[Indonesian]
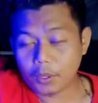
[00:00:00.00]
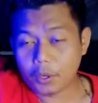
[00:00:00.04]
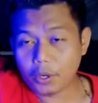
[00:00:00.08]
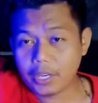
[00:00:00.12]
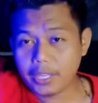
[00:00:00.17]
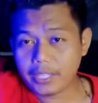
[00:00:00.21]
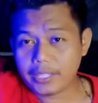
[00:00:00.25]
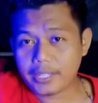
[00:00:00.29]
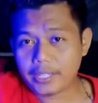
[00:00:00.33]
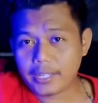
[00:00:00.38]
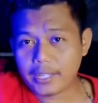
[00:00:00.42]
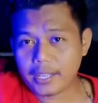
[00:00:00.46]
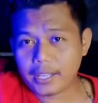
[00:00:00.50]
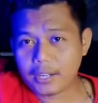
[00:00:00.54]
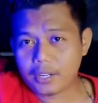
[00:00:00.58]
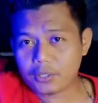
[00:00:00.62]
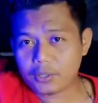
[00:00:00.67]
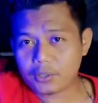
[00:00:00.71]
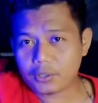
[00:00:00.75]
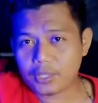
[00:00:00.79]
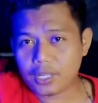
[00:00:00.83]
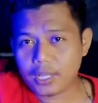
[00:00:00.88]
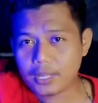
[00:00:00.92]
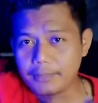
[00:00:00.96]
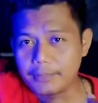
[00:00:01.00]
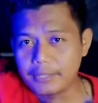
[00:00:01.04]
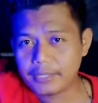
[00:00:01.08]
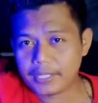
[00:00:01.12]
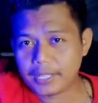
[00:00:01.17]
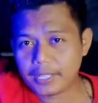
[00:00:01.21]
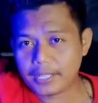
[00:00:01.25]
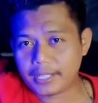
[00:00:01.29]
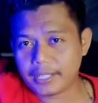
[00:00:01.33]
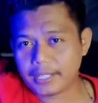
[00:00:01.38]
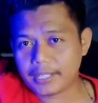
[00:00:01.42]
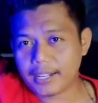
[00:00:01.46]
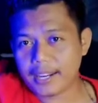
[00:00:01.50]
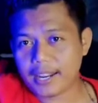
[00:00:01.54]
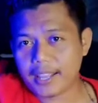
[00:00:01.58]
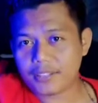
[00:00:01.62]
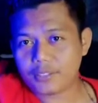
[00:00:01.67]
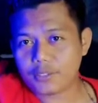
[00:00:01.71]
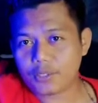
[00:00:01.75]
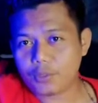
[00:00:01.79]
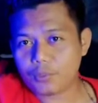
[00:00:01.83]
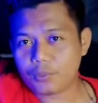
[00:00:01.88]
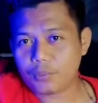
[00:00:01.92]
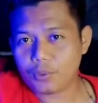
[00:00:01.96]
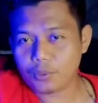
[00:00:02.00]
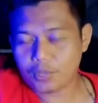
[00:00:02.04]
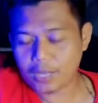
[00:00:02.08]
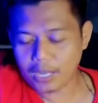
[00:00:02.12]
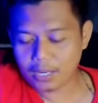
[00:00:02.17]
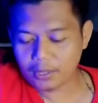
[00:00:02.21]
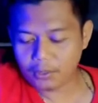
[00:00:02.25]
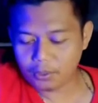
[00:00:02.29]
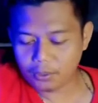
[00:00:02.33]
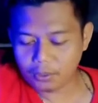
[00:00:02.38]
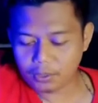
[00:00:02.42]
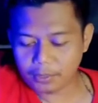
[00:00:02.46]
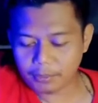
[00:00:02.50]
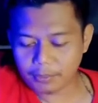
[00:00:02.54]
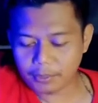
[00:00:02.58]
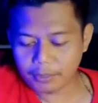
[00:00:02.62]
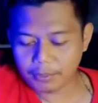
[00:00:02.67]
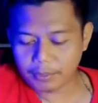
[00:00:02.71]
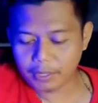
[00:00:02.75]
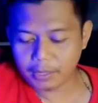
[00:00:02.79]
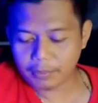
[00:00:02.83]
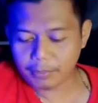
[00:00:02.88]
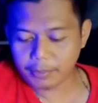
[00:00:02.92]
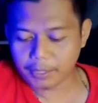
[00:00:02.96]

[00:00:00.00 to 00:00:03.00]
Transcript: Oke, jadi kalau sudah bisa kita langsung buka dulu teman-teman